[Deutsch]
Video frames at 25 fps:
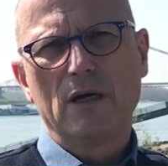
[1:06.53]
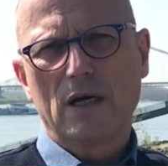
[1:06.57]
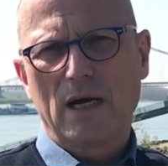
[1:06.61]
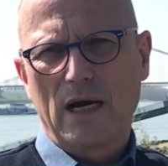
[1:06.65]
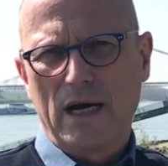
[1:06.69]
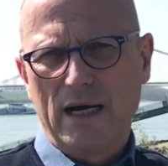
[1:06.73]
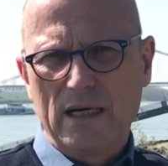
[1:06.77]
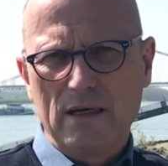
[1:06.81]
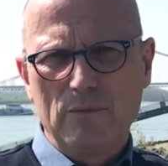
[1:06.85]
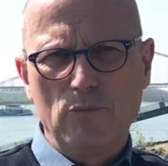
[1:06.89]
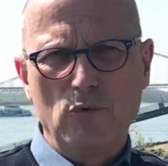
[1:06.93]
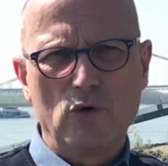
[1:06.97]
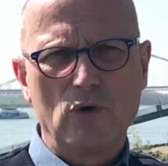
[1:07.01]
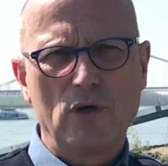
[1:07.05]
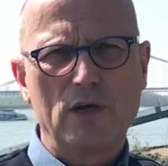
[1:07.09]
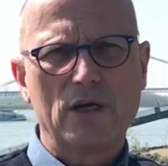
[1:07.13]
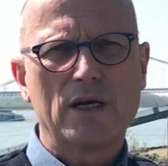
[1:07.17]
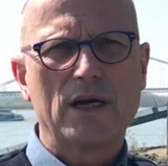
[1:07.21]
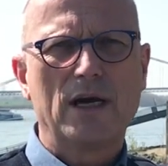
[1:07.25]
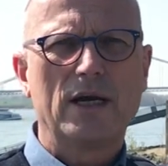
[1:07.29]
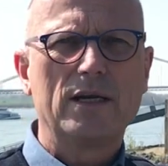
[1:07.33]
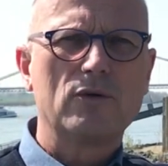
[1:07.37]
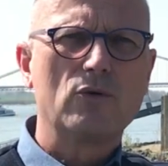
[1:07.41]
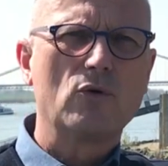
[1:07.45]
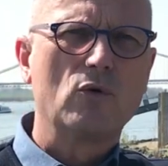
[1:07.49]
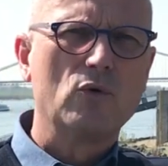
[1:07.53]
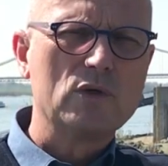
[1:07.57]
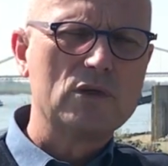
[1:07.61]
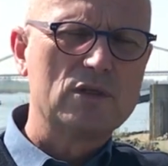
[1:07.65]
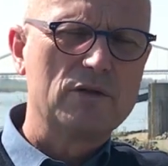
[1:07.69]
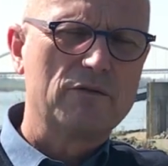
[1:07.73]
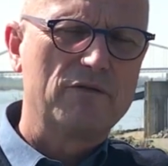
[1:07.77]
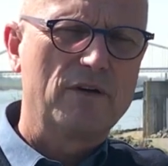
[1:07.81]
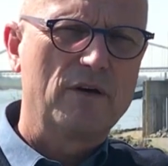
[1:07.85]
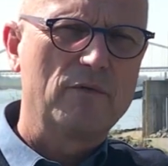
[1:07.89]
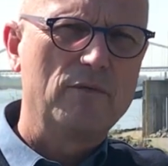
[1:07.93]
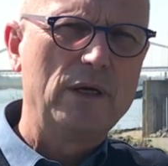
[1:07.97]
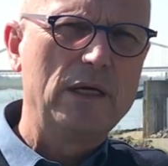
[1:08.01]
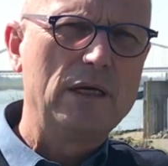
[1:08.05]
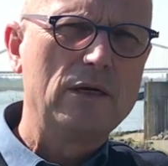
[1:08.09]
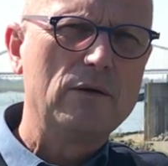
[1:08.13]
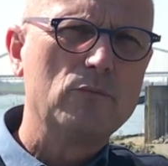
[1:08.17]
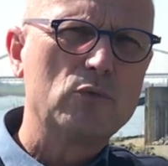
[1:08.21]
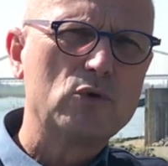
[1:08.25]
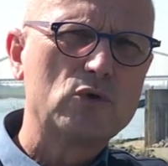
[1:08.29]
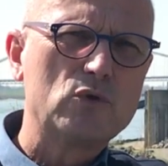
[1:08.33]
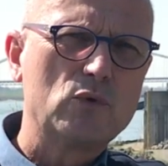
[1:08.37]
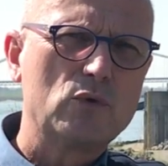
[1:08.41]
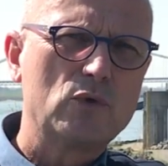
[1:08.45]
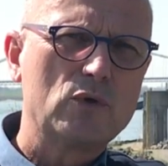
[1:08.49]
keine Möglichkeit, große
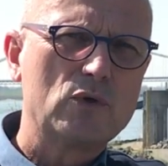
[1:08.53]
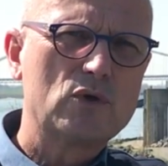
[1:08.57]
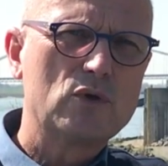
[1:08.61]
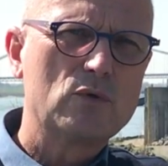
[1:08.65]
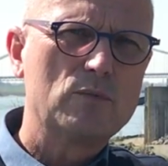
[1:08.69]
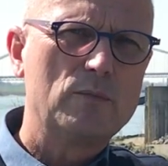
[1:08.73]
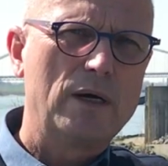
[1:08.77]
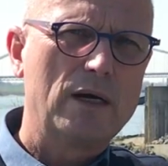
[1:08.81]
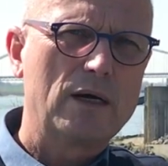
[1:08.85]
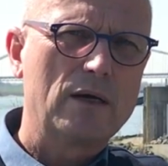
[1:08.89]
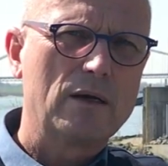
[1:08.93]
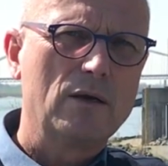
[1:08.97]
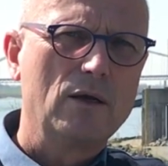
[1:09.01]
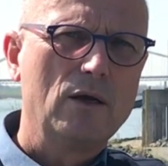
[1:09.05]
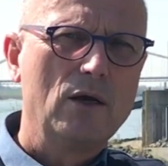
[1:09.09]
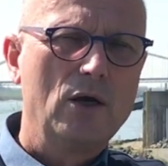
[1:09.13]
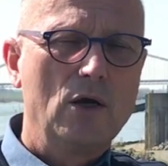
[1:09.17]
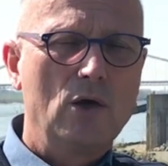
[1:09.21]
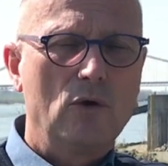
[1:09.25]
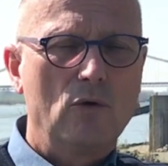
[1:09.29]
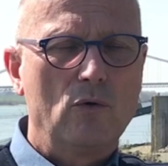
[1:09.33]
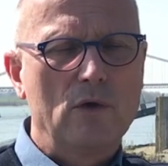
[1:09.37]
Familienbesuche zu machen